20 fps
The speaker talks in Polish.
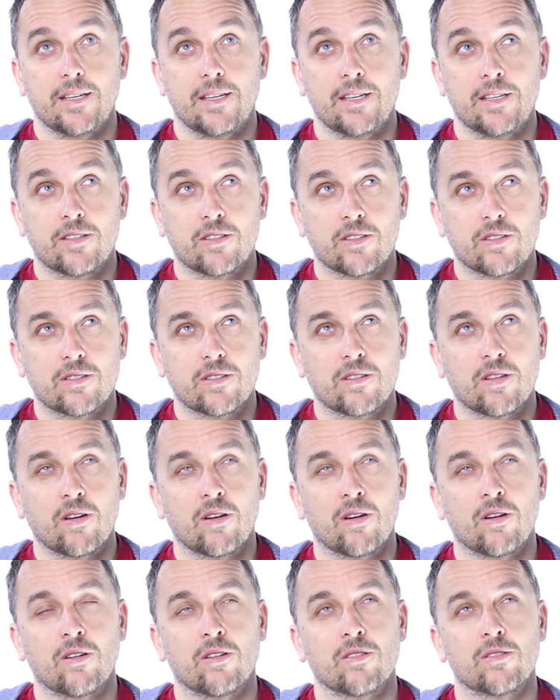I
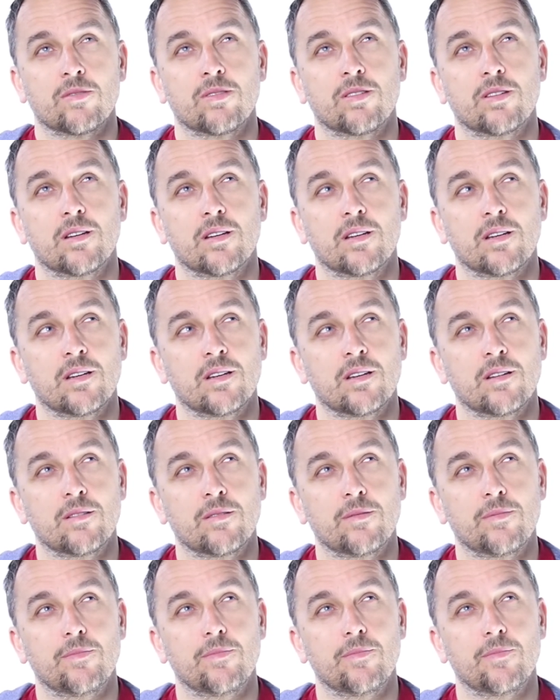to,
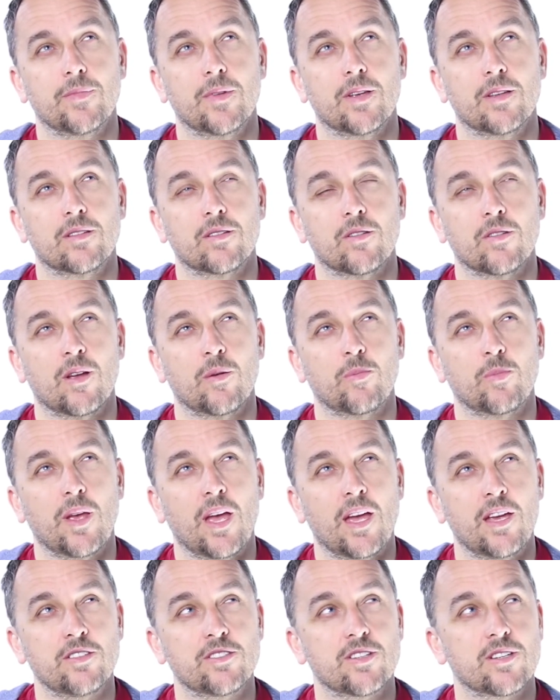to
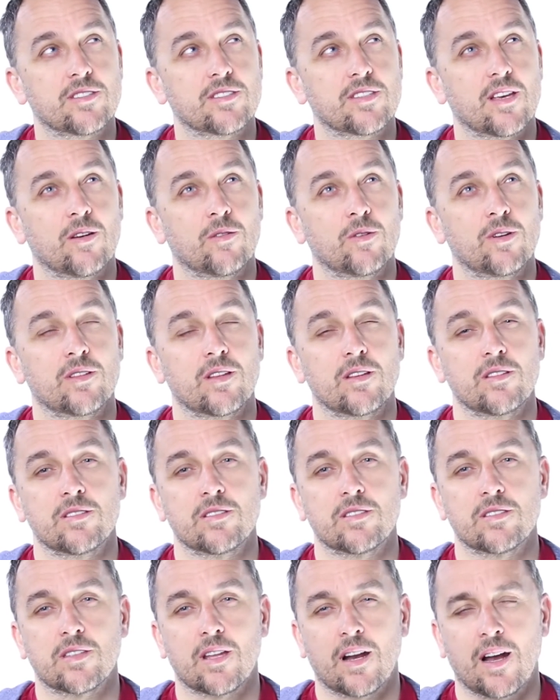napięcie całe, ten
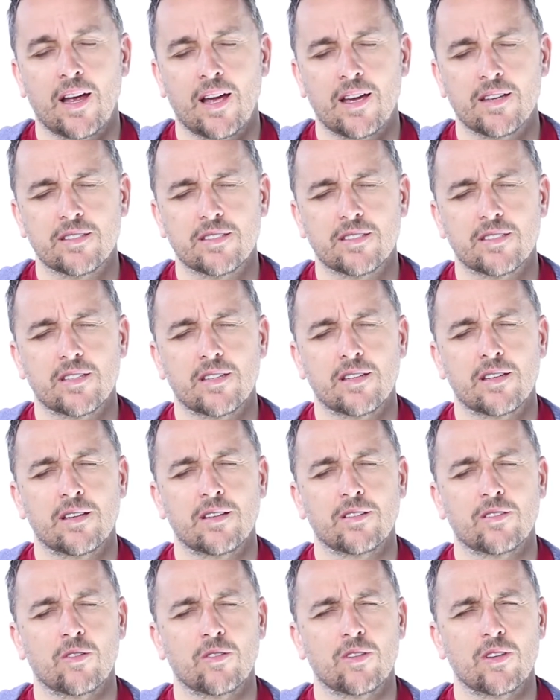stres,
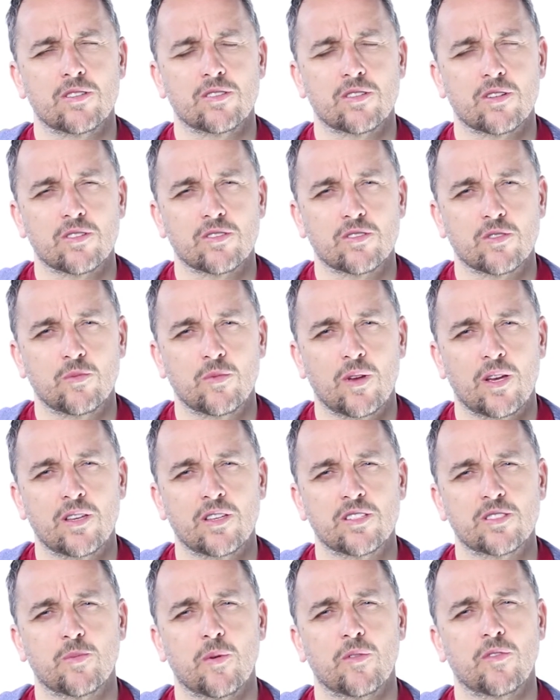to
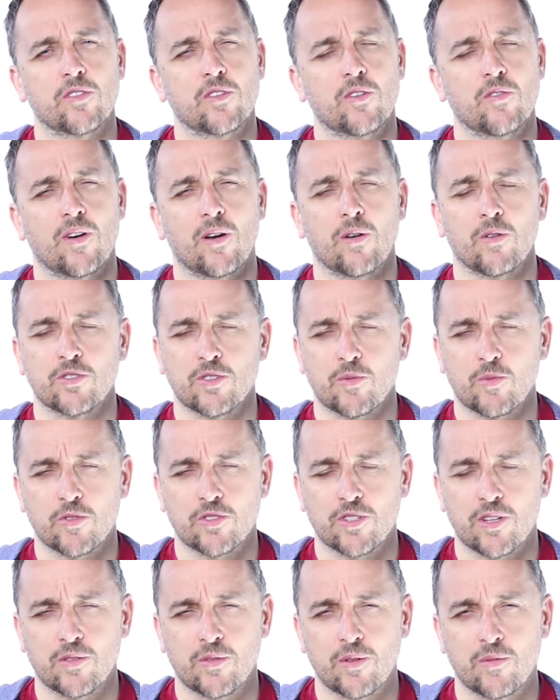niezrozumienie spowodowało, że
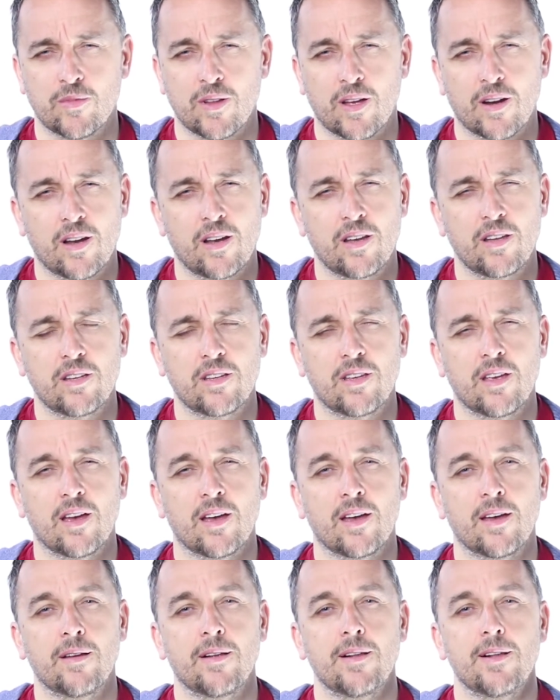poszedłem na
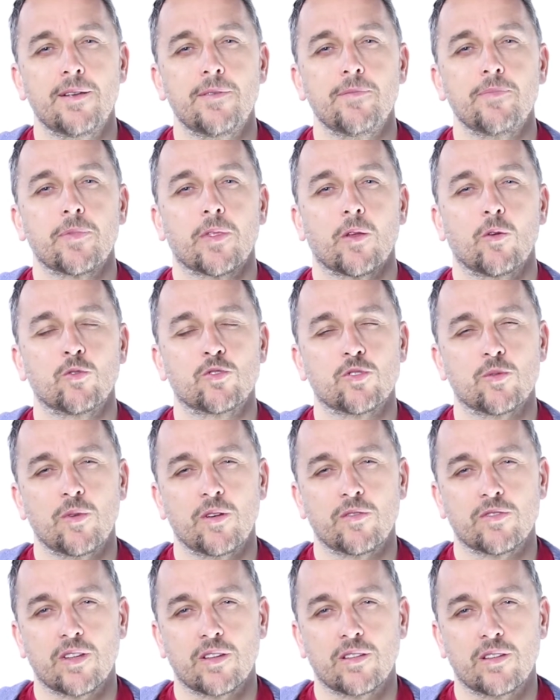religię Uczył
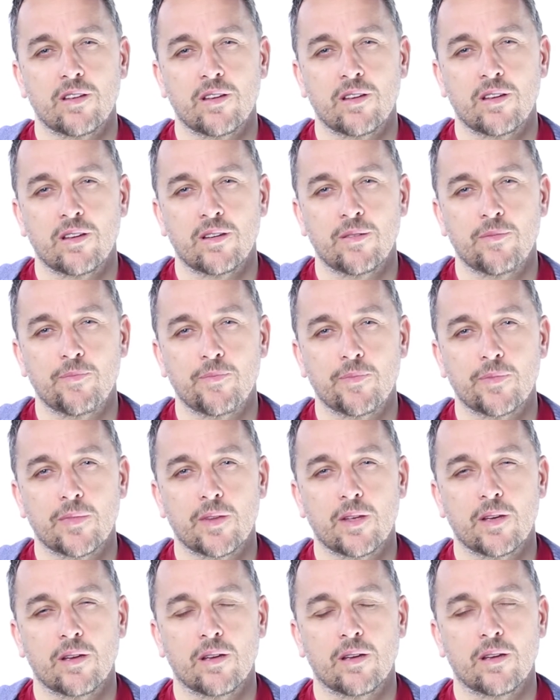mnie wtedy
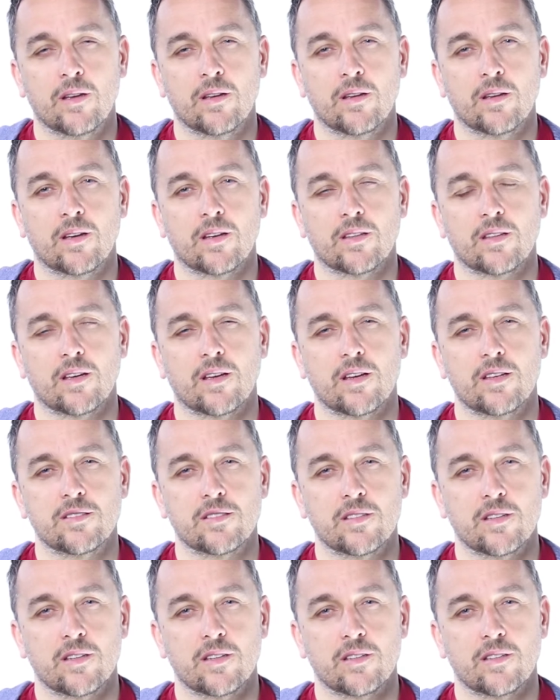mm, e,
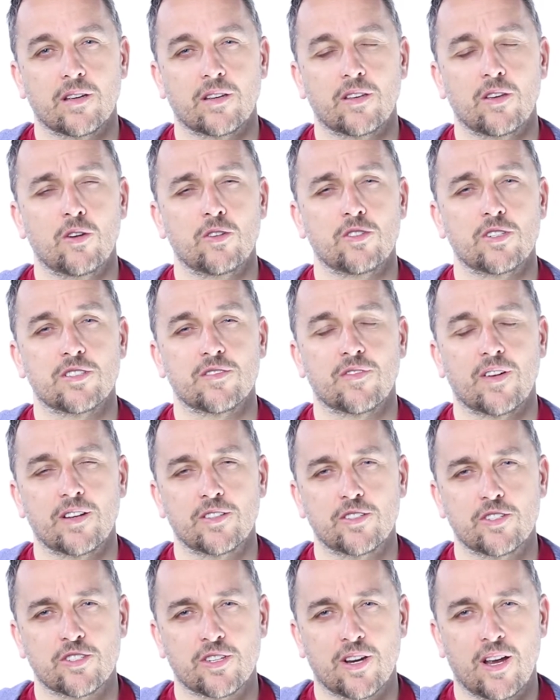katechezy taki ojciec
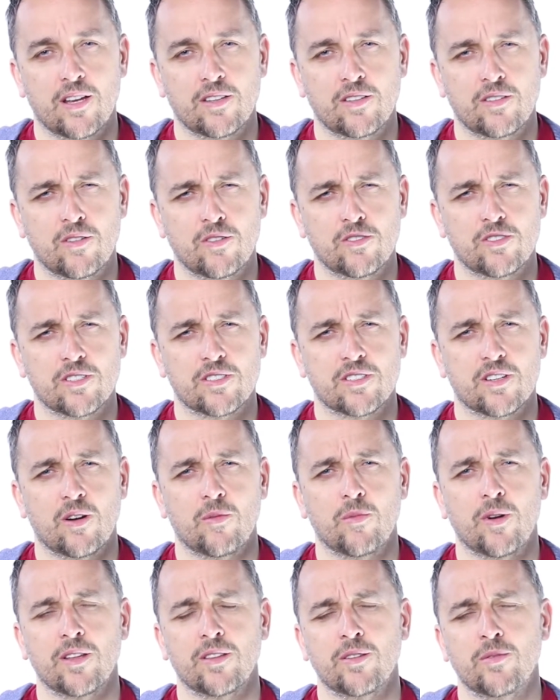franciszkanin, ojciec
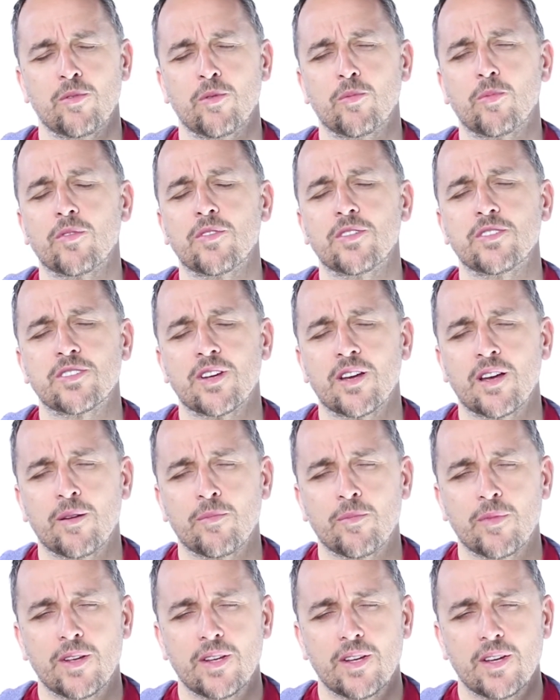Roman i mu
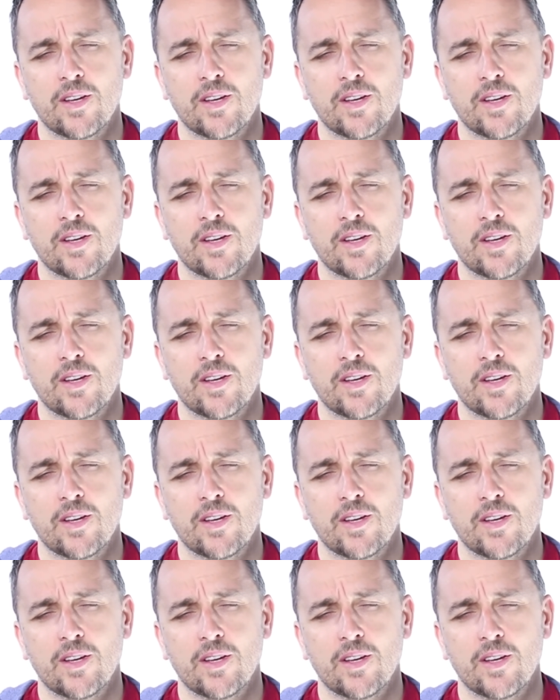powiedziałem,